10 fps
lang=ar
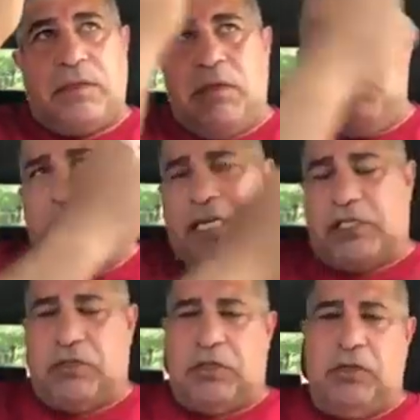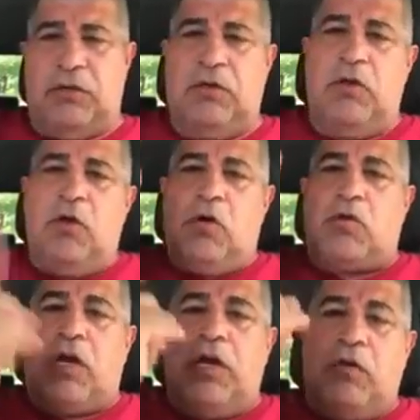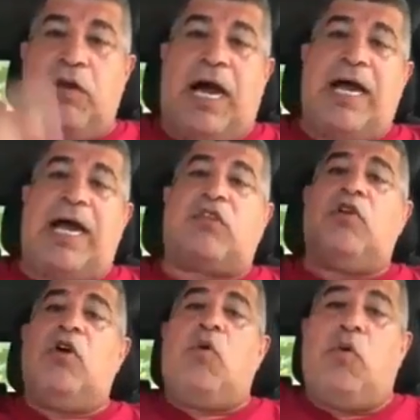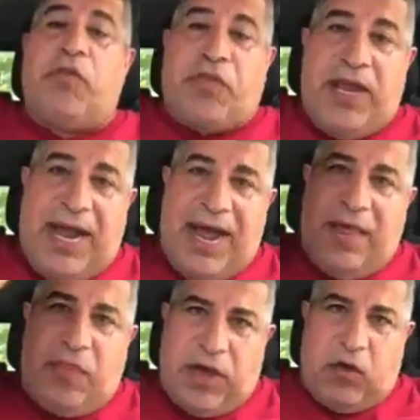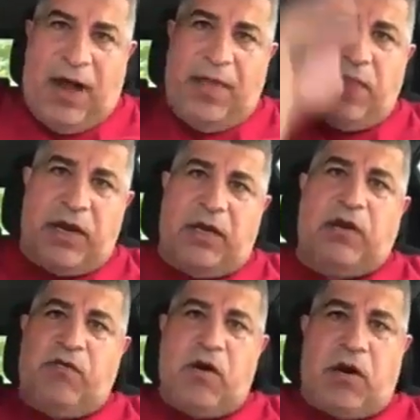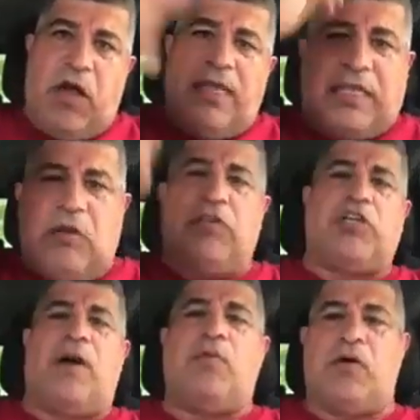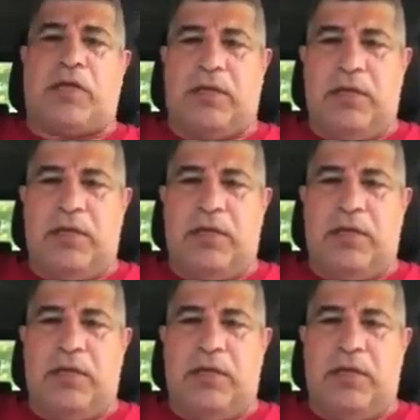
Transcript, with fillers: لواشنطن وكل الولايات ونطيع حظك وحظ الخلفوك انت والجابوك